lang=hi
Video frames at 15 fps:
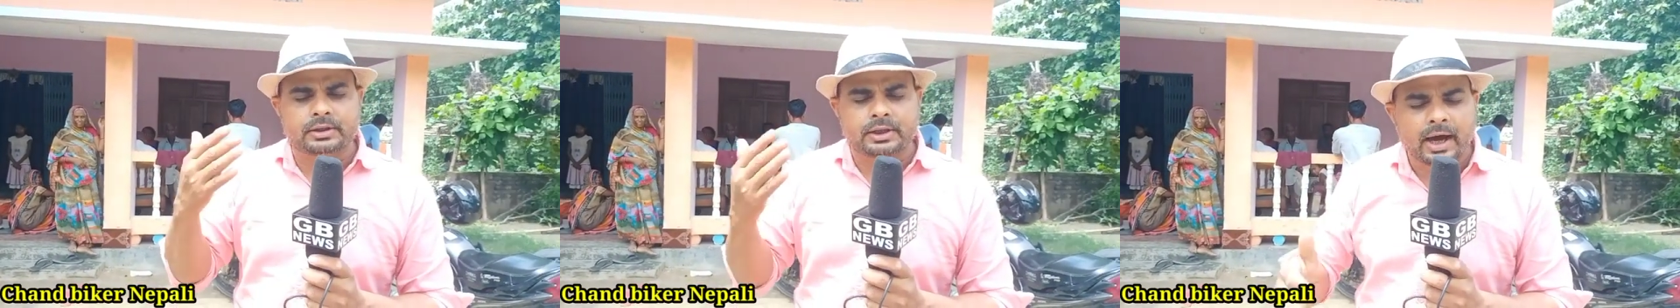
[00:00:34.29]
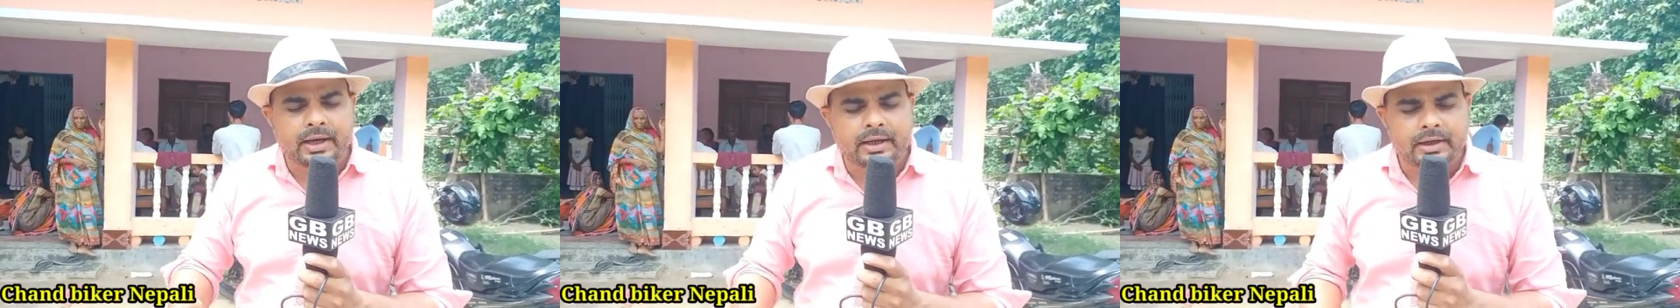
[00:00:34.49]

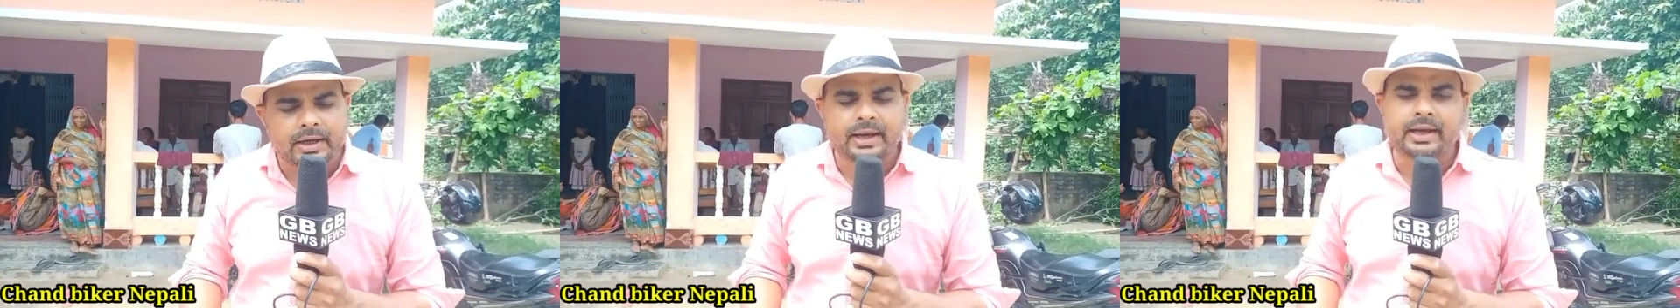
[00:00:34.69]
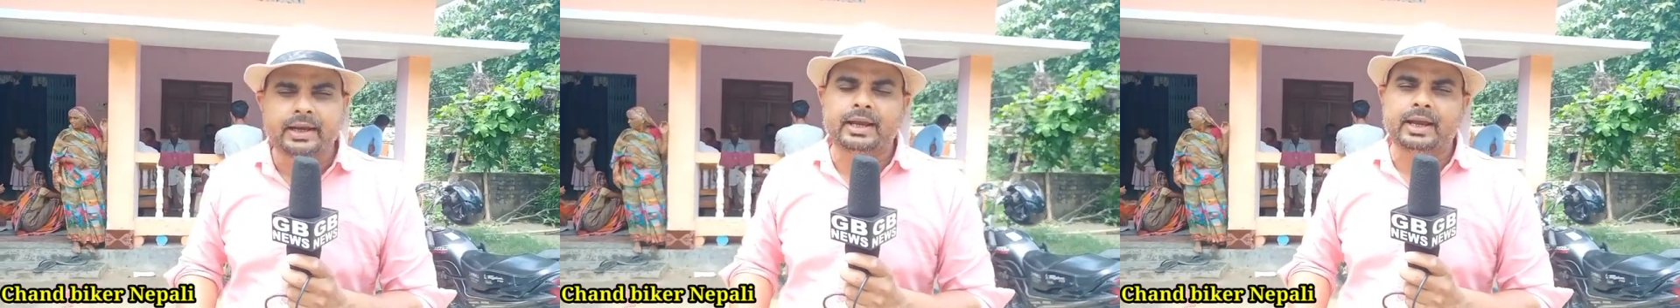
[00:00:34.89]
धन
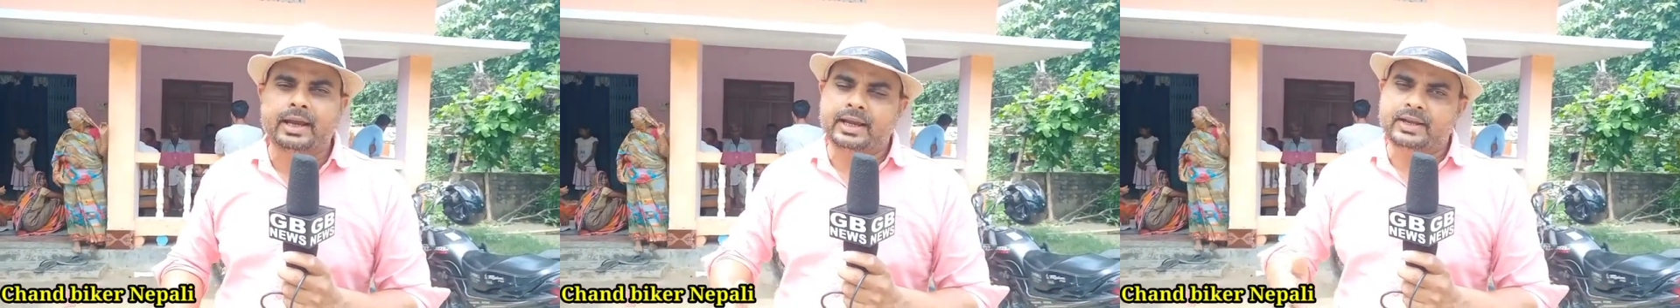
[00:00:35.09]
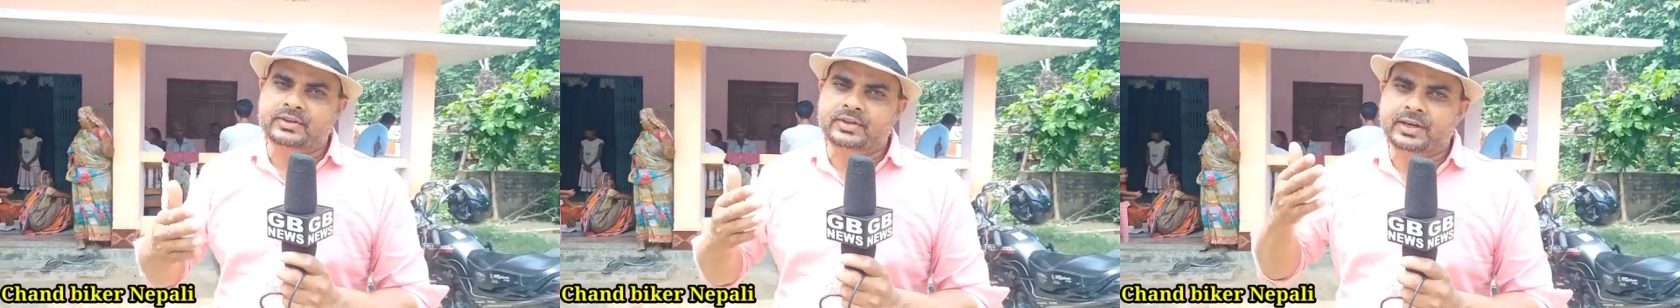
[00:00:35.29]
है
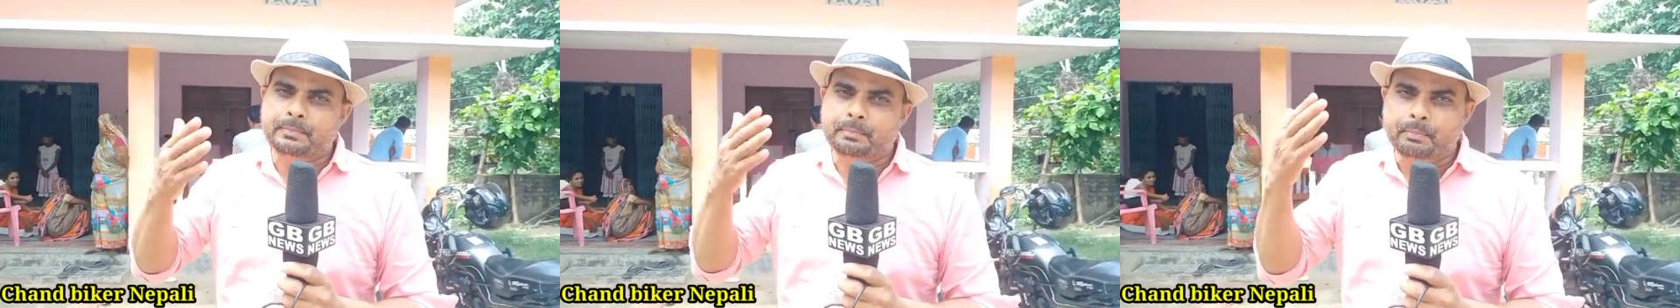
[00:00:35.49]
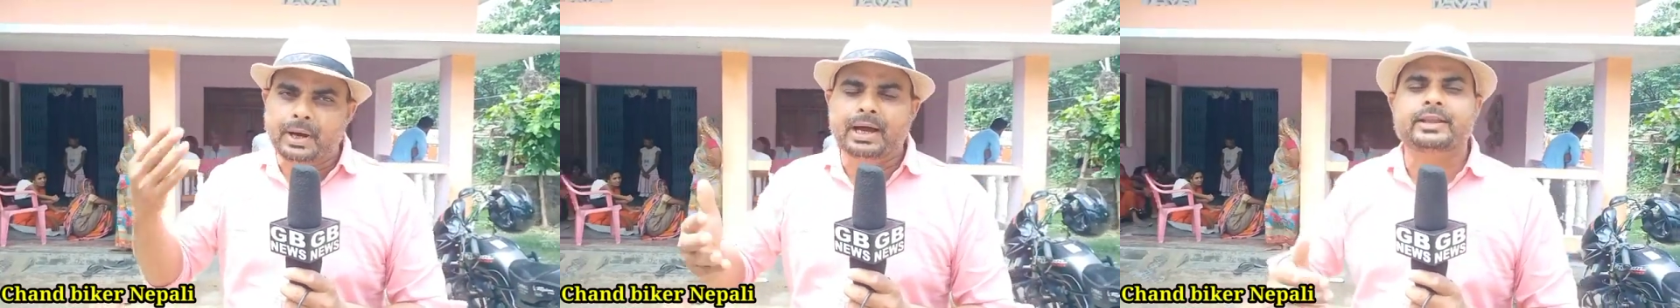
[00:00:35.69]
ऐसे
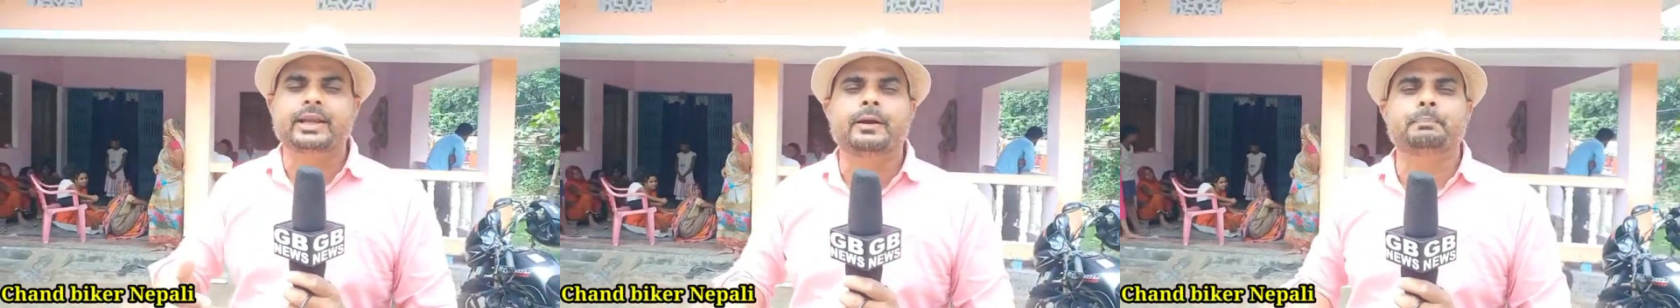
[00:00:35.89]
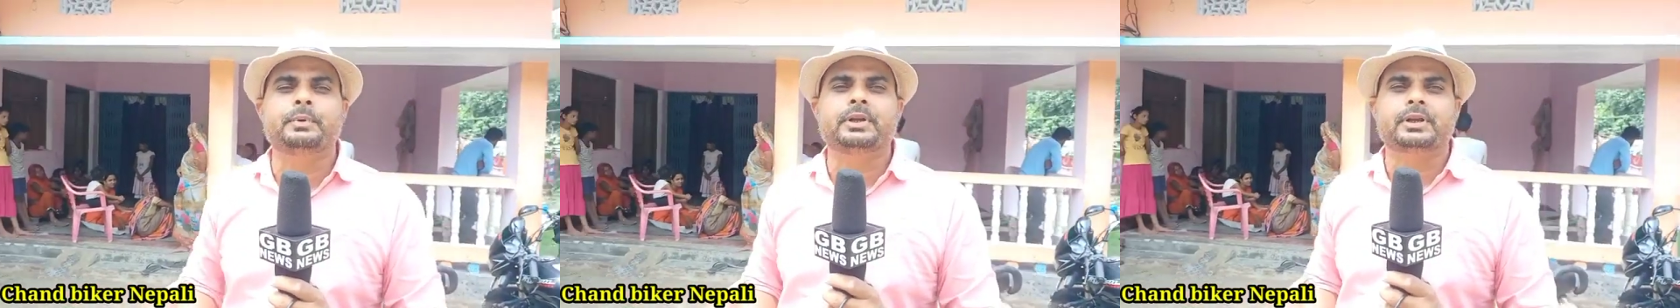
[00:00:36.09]

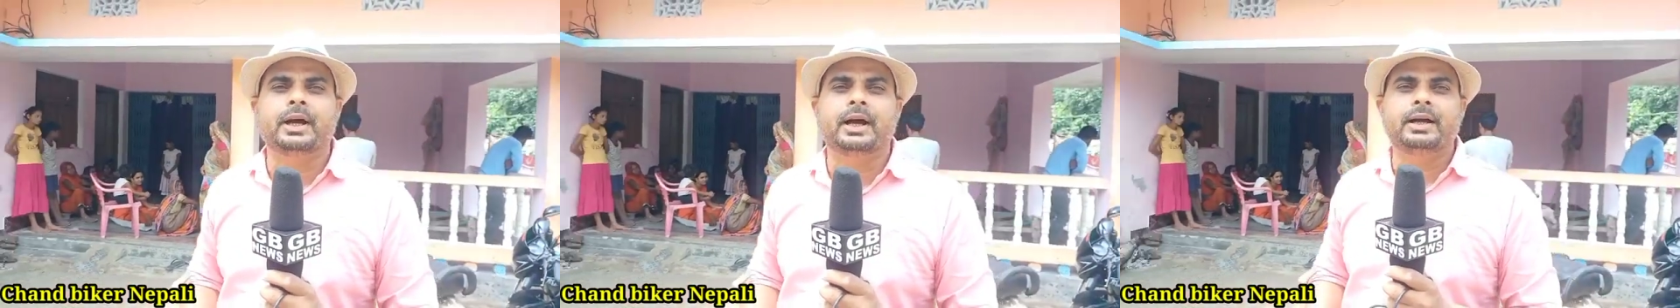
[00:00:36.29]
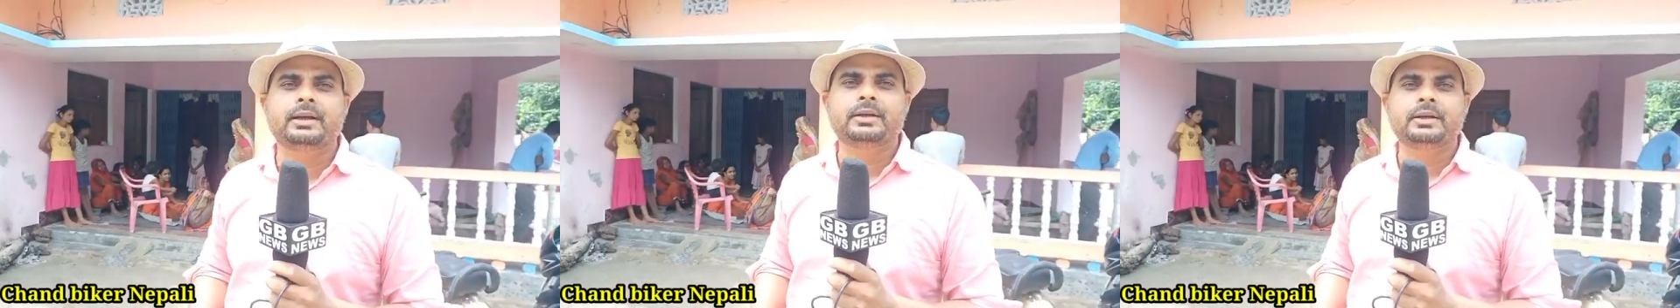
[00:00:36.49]
माता पिता